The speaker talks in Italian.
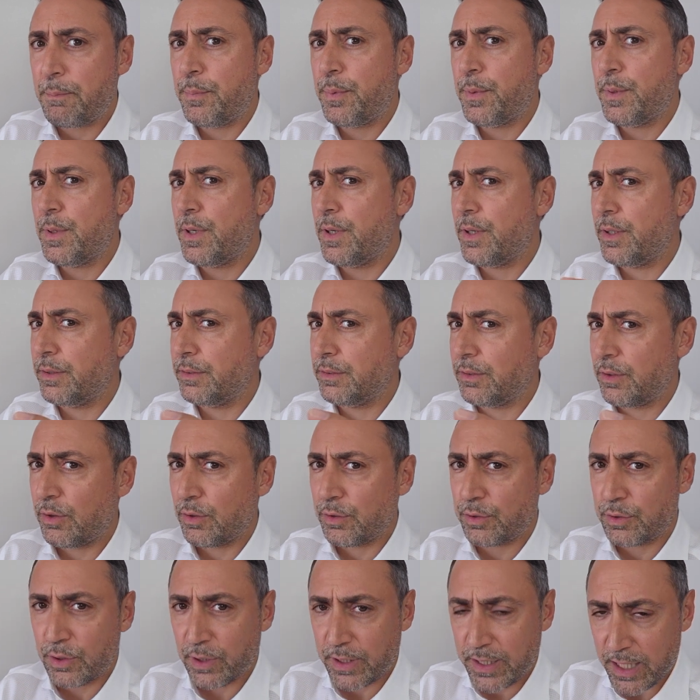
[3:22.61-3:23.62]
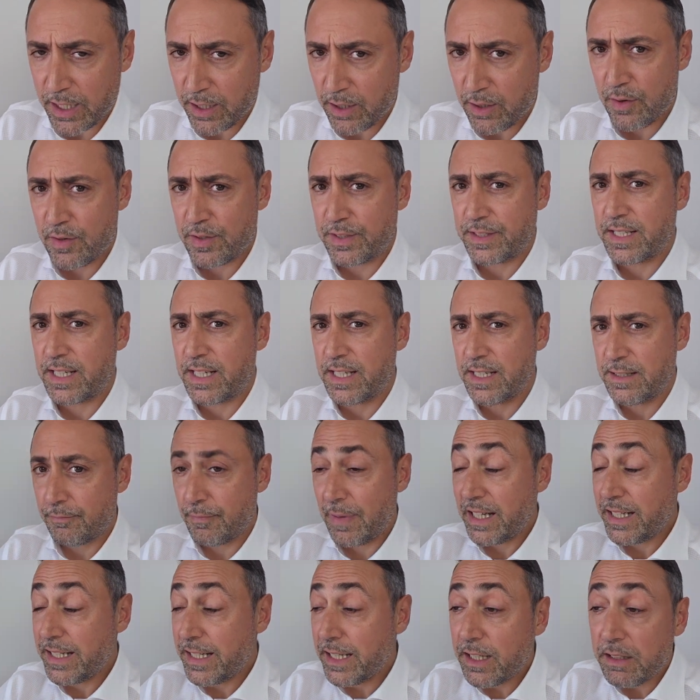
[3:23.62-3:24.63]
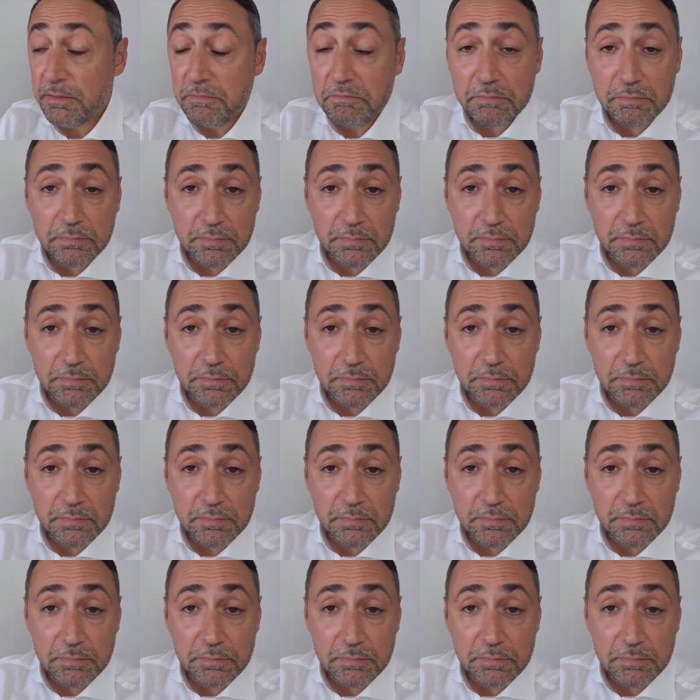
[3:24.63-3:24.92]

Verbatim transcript: non lo so che cosa, ma lì,